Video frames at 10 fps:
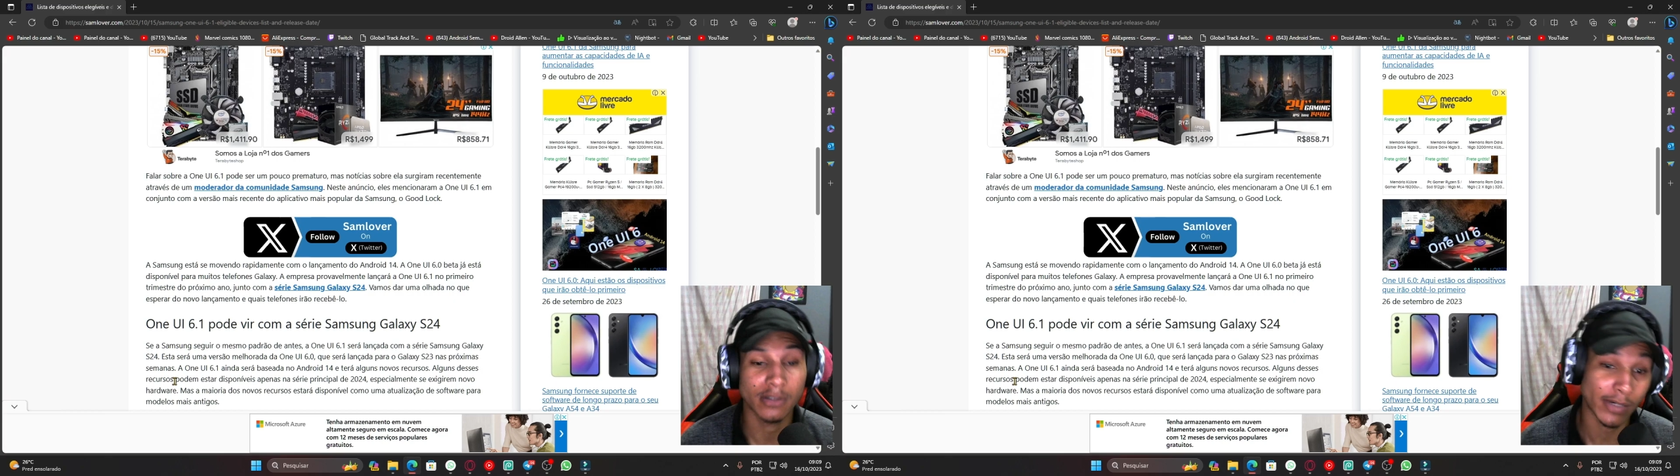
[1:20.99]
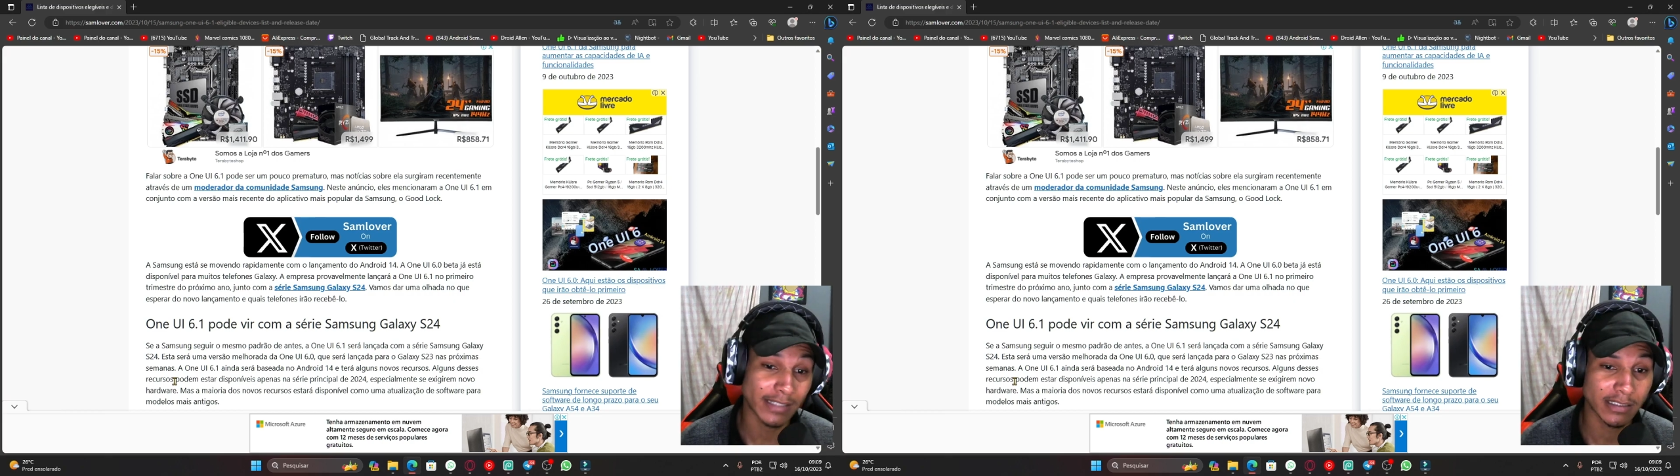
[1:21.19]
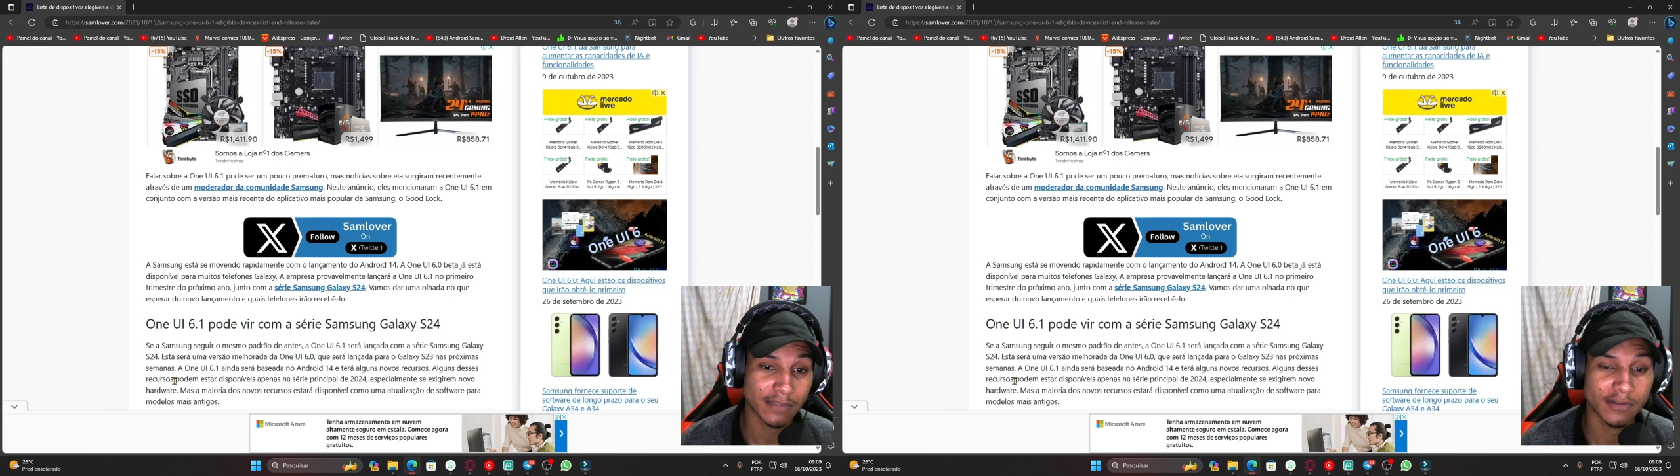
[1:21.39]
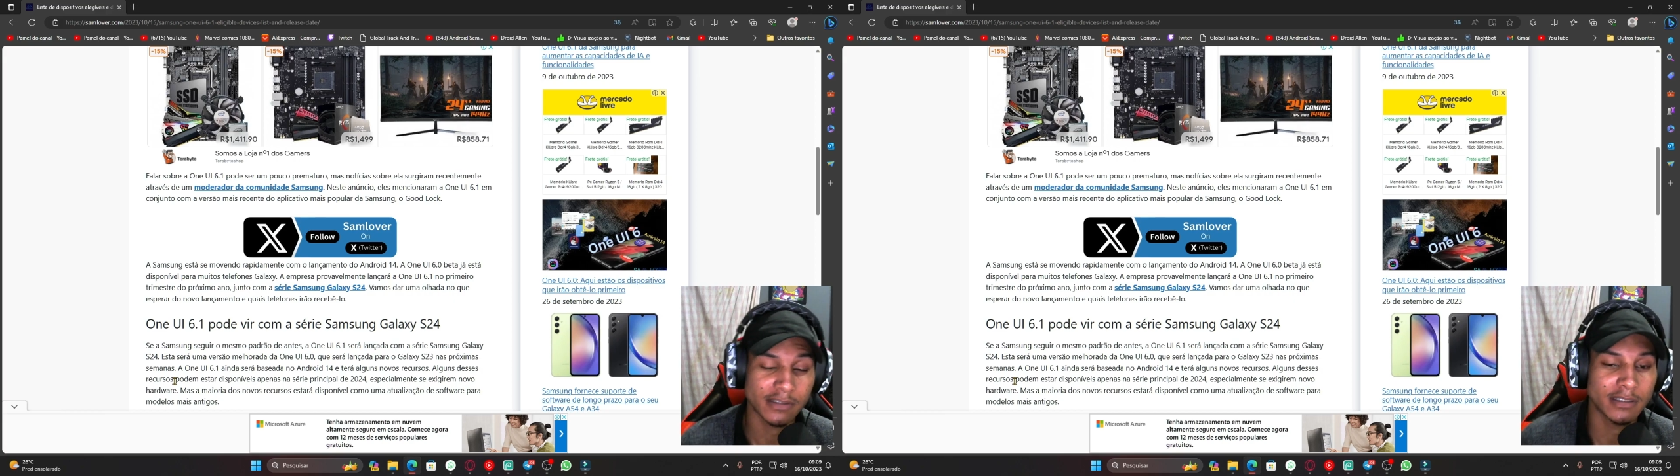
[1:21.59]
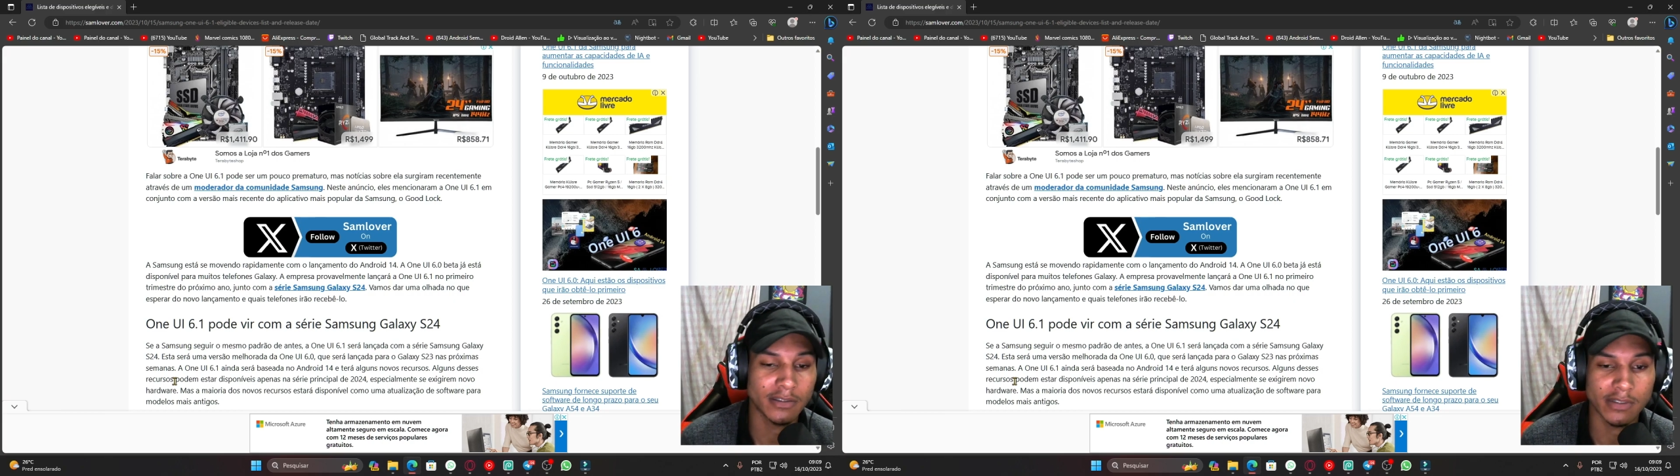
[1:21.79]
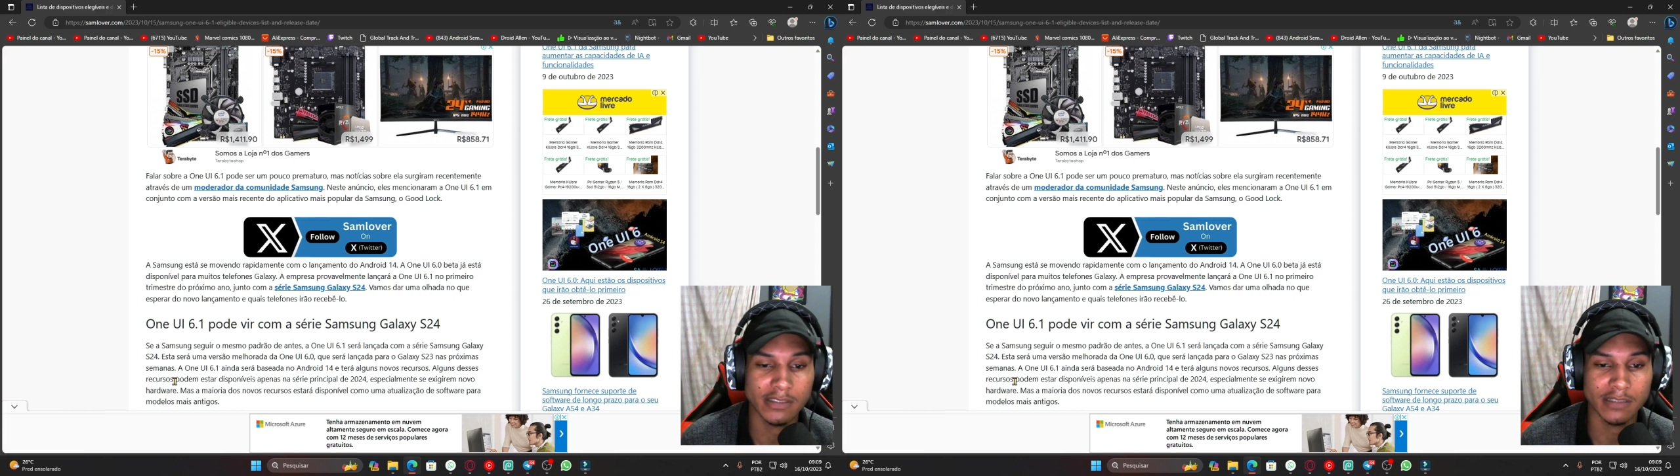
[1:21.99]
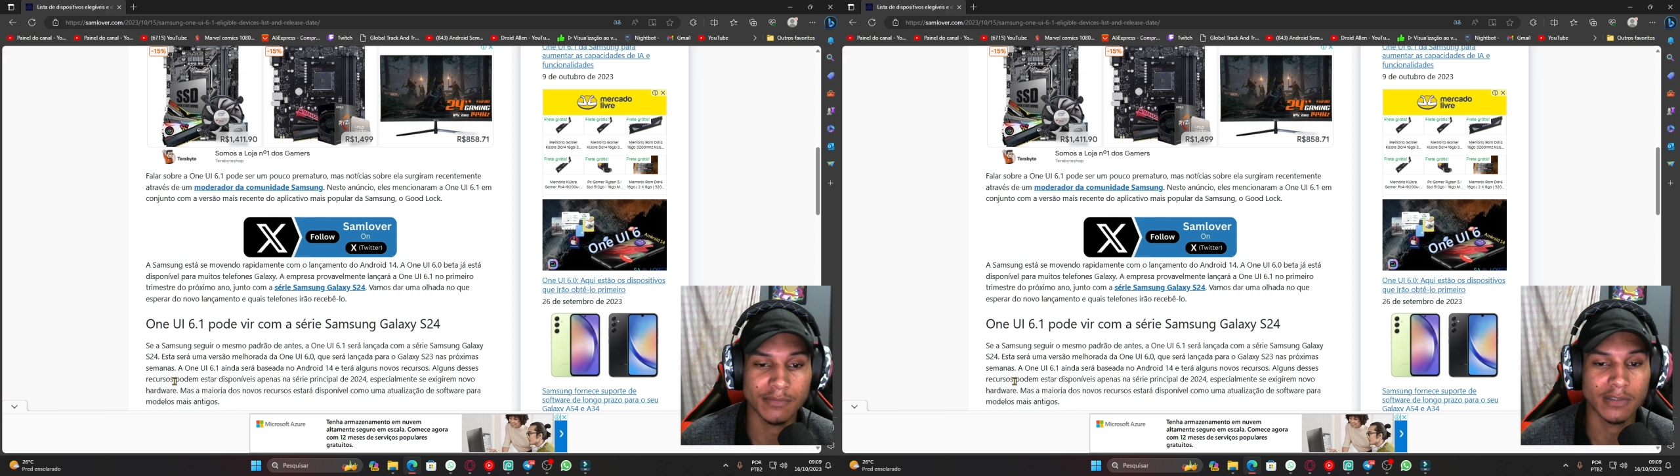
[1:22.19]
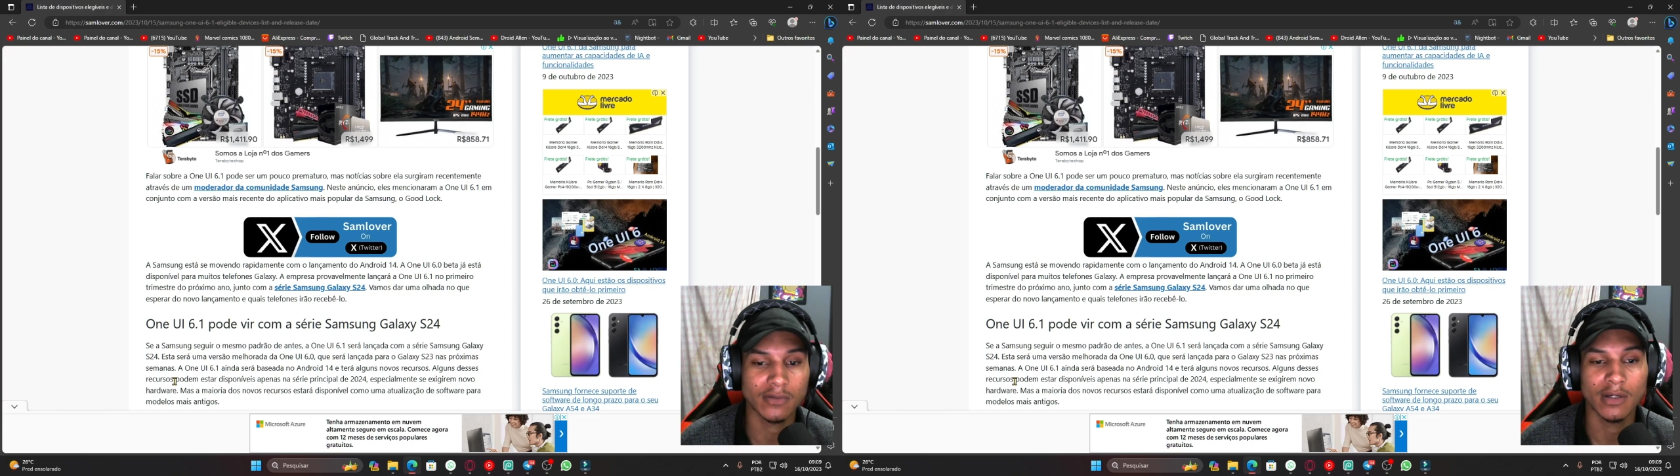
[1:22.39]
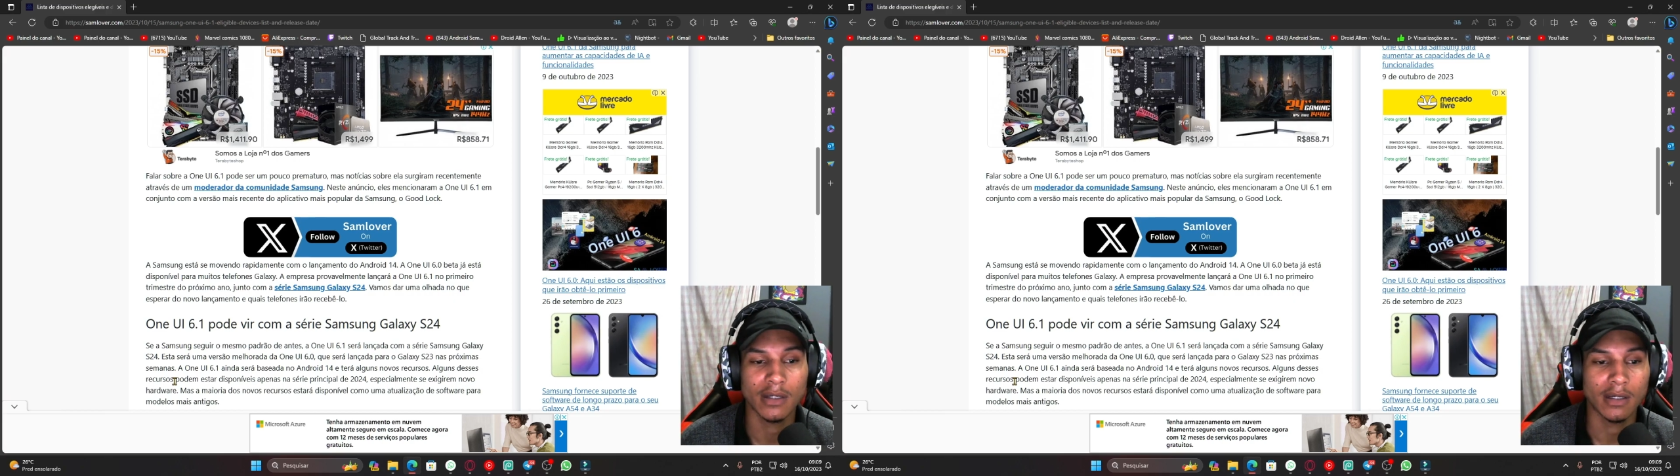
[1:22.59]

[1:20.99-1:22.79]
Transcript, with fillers: quais telefones irão recebê-lo